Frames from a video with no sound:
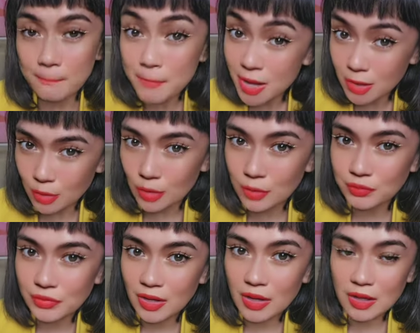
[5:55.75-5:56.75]
Pero
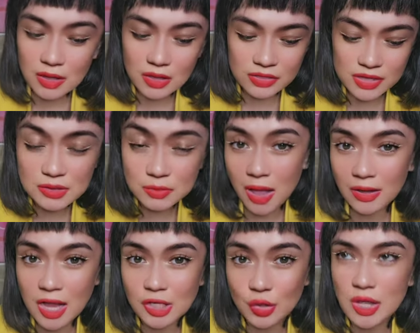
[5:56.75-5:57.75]
this bag
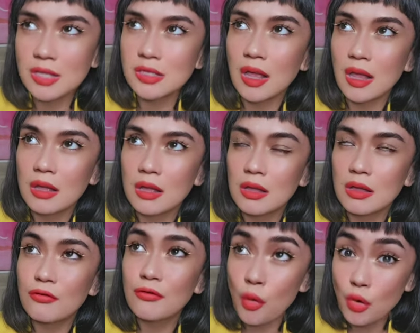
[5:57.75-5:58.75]
actually has like
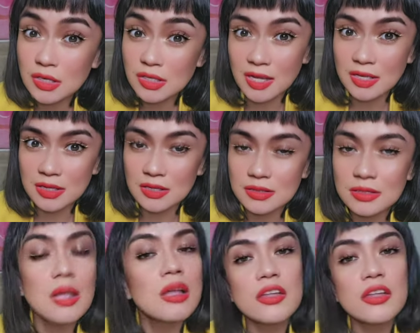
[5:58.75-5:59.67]
four sizes.